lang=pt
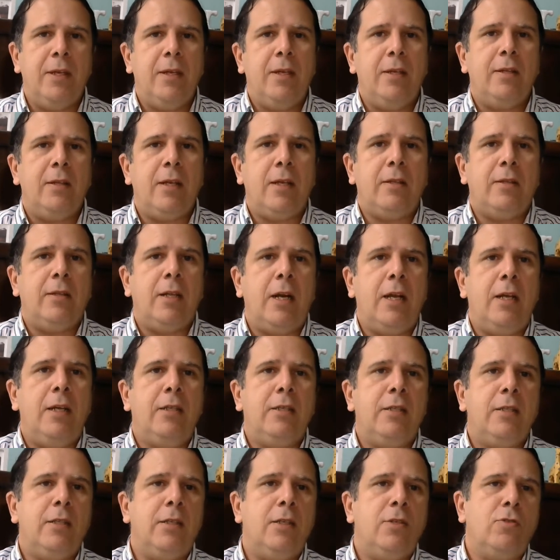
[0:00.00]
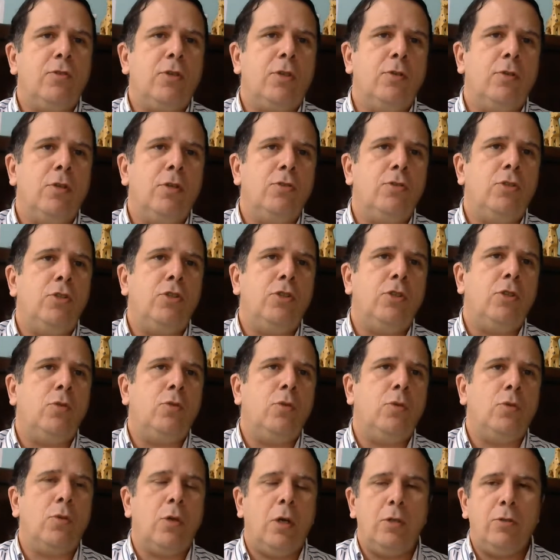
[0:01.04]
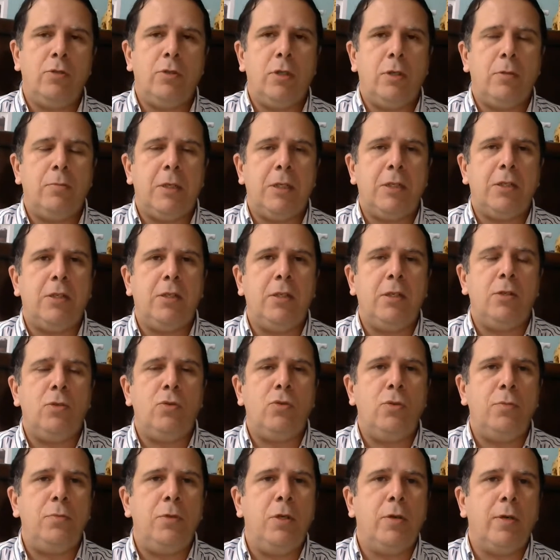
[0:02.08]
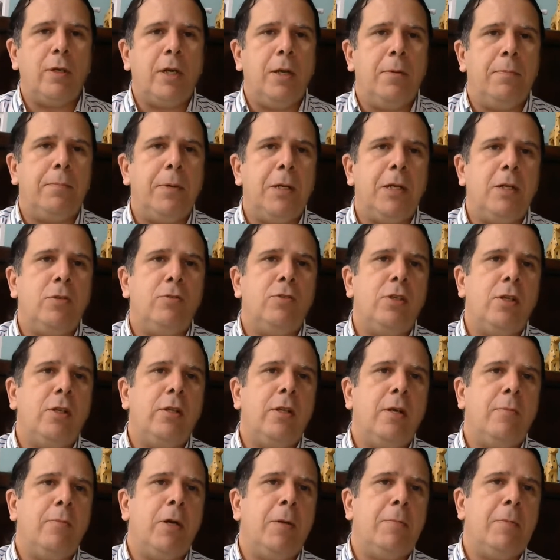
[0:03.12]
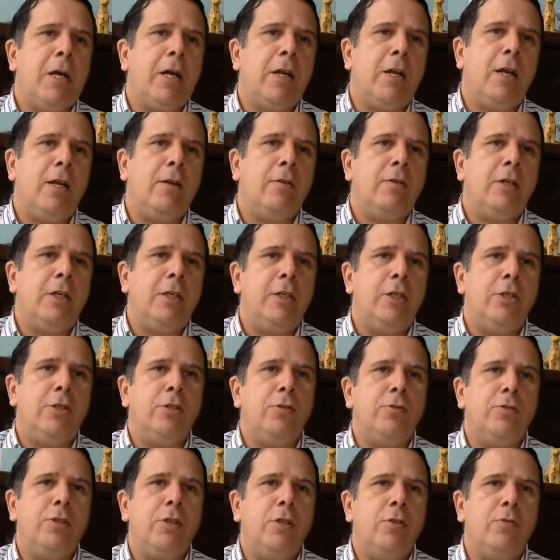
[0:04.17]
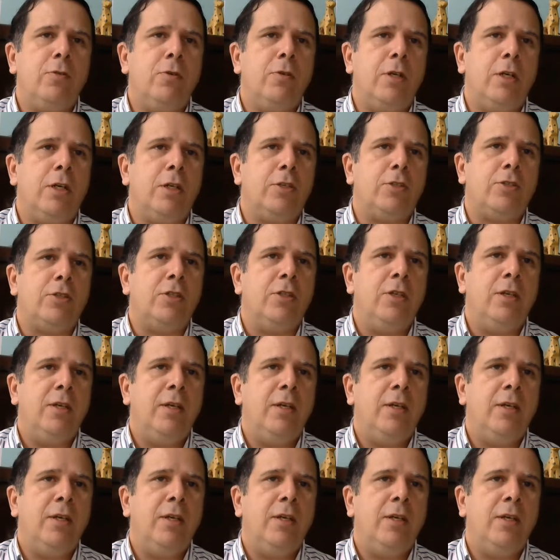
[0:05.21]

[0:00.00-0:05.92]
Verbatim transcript: Tem três anos que o nosso Instituto Olhos da Maçã assumiu a campanha do Setembro Amarelo na região centro-oeste.